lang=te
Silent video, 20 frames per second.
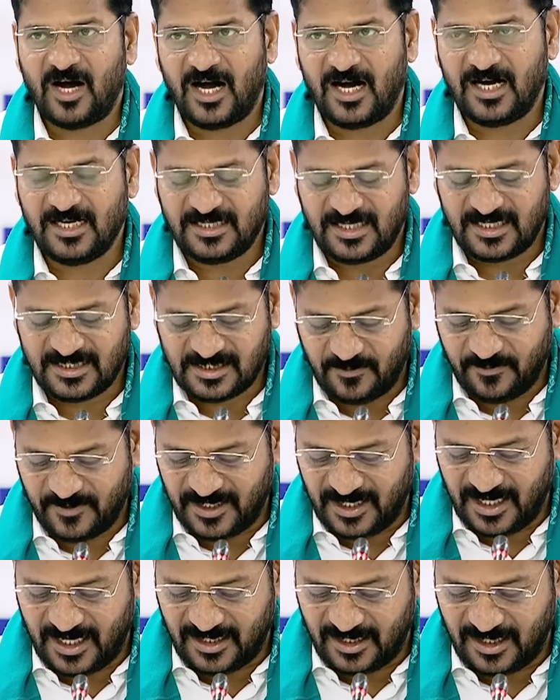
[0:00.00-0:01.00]
ఆ
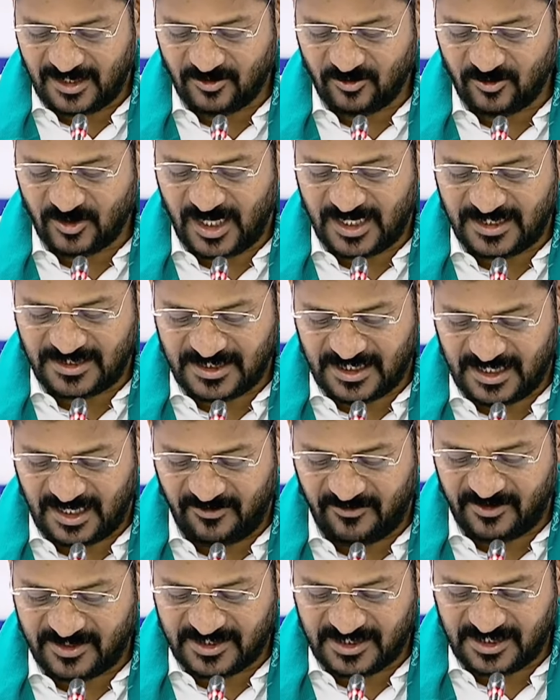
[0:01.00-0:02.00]
నష్టపరిహారాన్ని కూడా
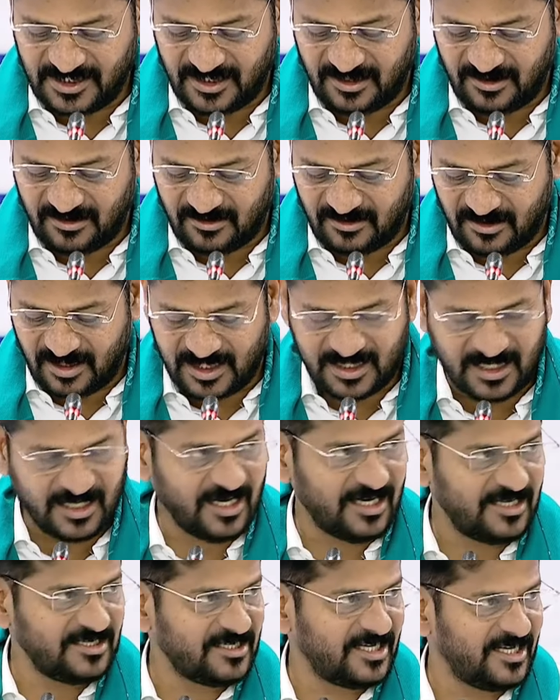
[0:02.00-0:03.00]
అంచనా వేసి
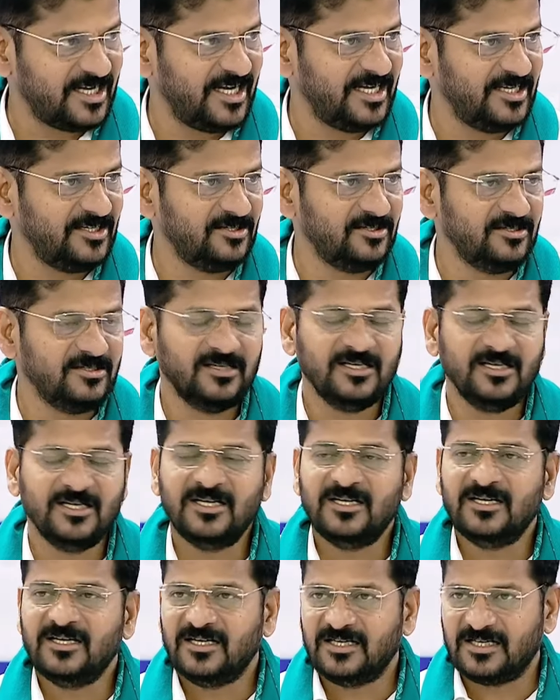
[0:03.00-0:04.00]
అగ్రికల్చర్ అండ్
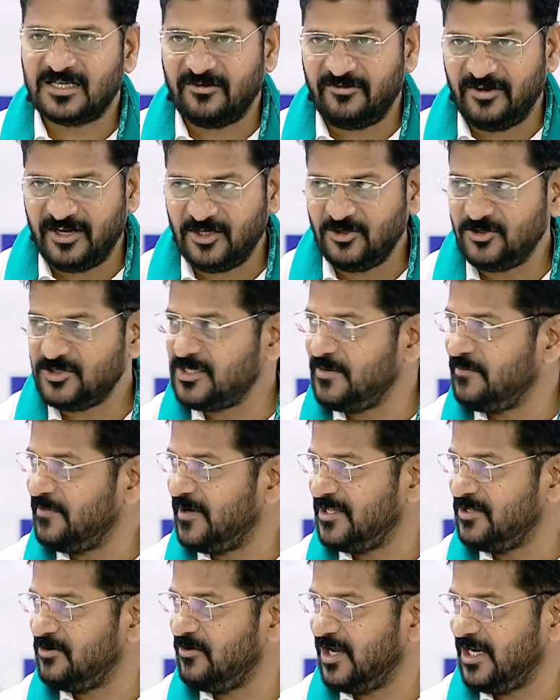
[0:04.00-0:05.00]
రెవెన్యూ
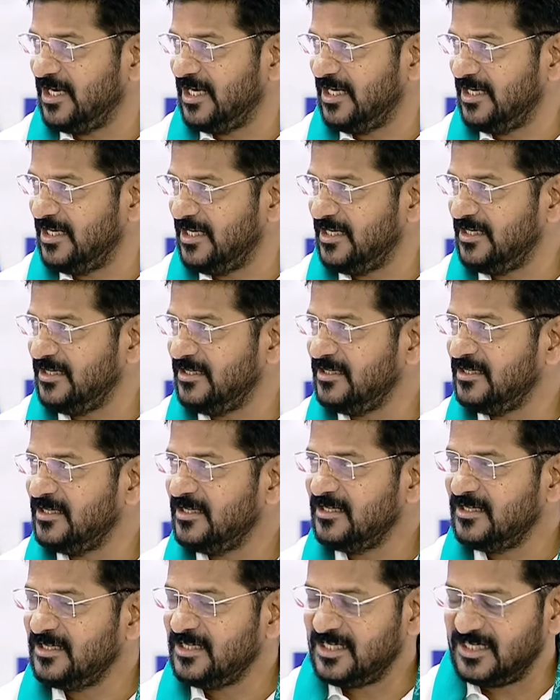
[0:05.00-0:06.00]
సిబ్బంది వాళ్ళు వెళ్ళి
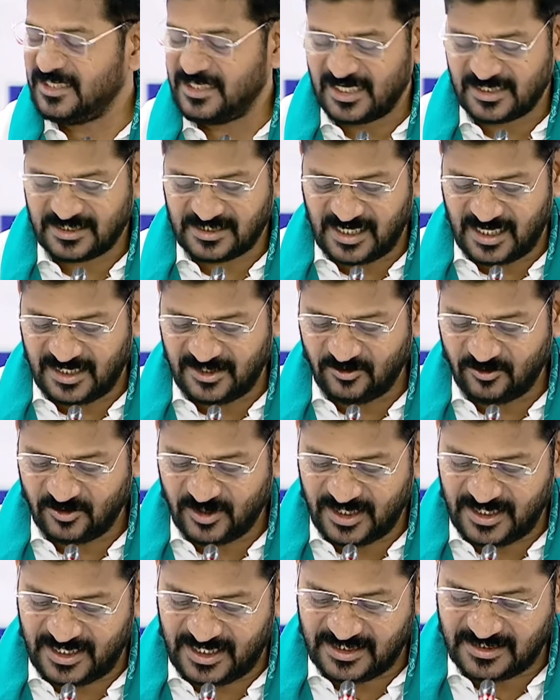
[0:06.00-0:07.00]
ఈ నష్టాన్ని
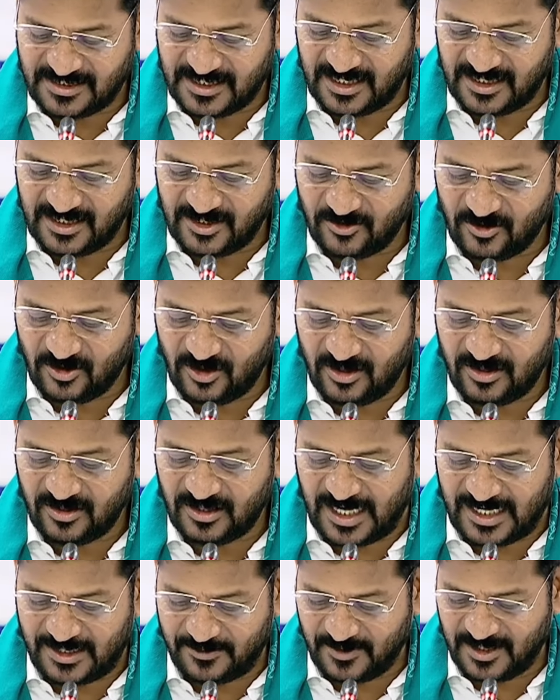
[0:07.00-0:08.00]
కూడా ఏం జరిగిందో
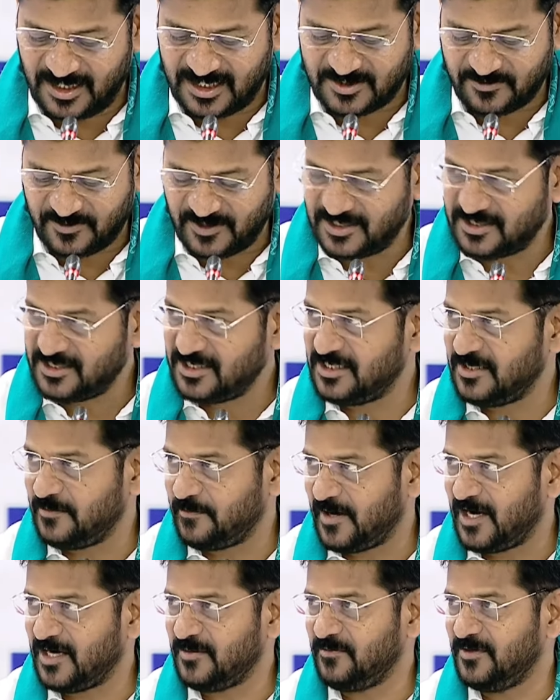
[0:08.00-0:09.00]
యానిమల్ హస్బెండరీ
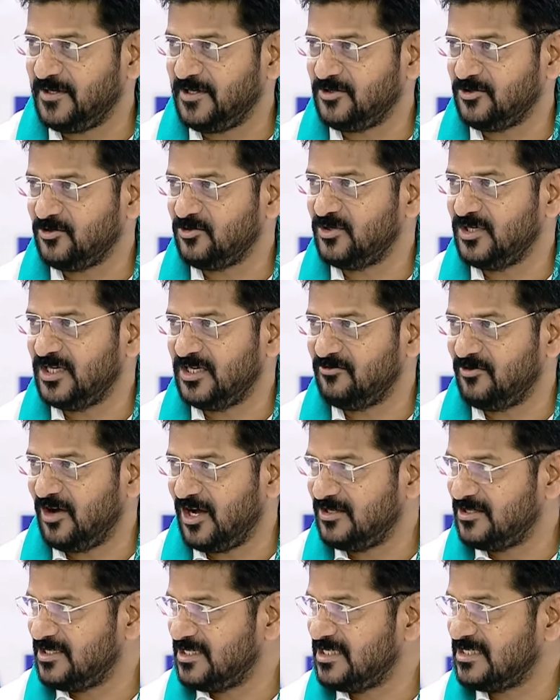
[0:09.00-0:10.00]
డిపార్ట్మెంట్ని కూడా
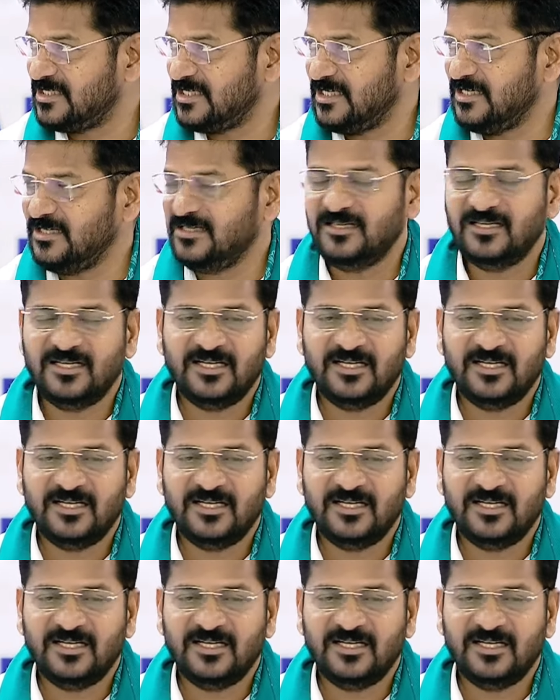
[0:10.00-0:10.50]
ఇన్వాల్వ్ చేసి